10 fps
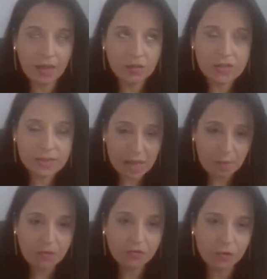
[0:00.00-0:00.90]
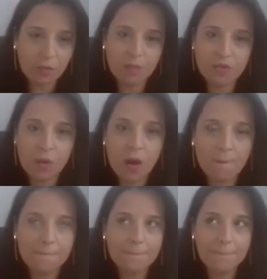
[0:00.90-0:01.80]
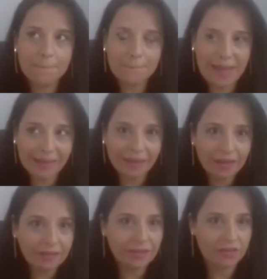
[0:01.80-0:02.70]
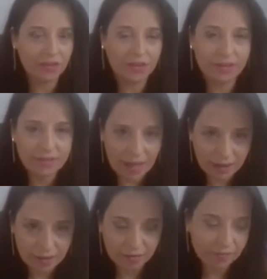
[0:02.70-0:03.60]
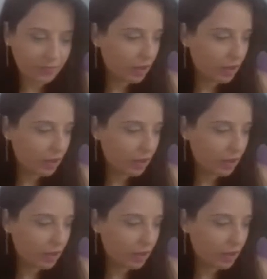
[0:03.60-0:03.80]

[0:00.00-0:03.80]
eu sempre fui uma pessoa mega desorganizada.